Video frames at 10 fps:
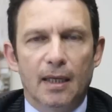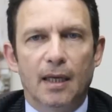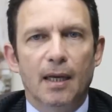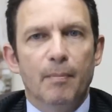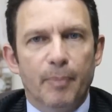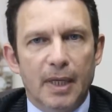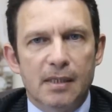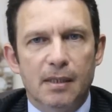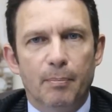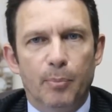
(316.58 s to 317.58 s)
en que la
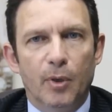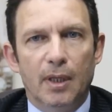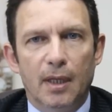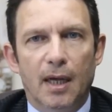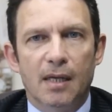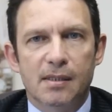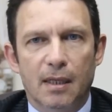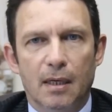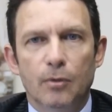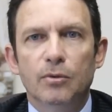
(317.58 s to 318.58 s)
empresa puede
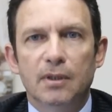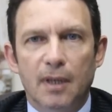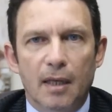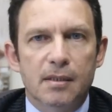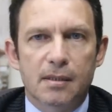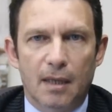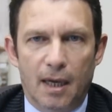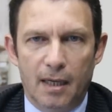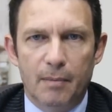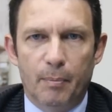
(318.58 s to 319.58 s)
hacerle un test
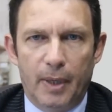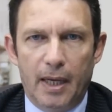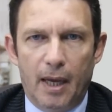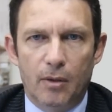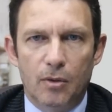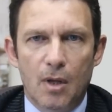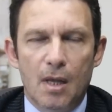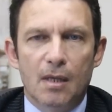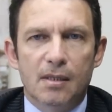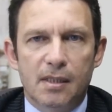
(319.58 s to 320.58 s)
al empleado
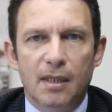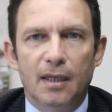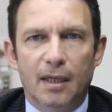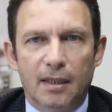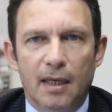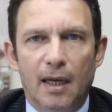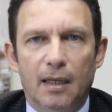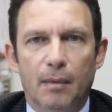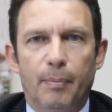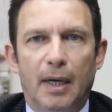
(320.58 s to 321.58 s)
sin que
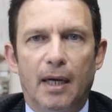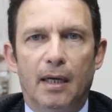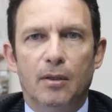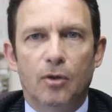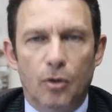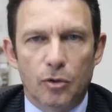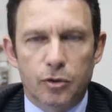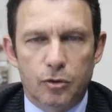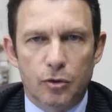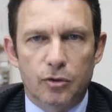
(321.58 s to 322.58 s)
tenga que pagar
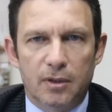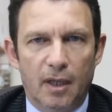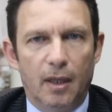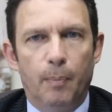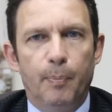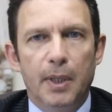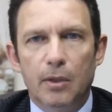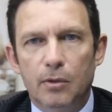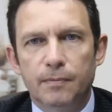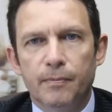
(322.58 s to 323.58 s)
costos de
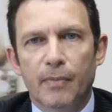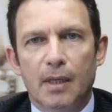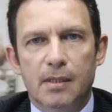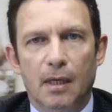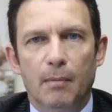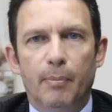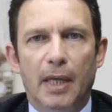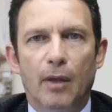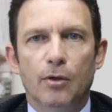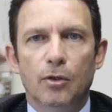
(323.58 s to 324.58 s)
despido si el
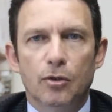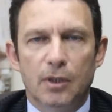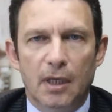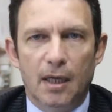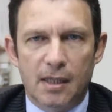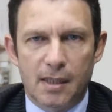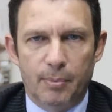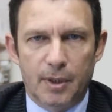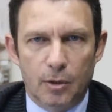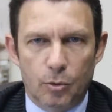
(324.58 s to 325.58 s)
empleado no tiene las
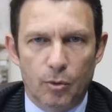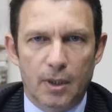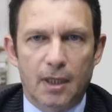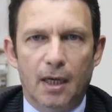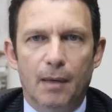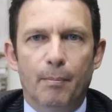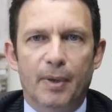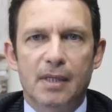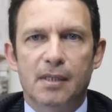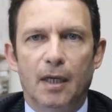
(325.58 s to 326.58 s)
aptitudes que la
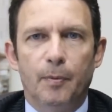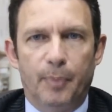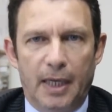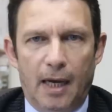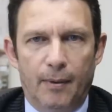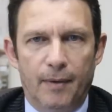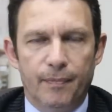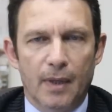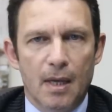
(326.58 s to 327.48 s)
empresa esperaba.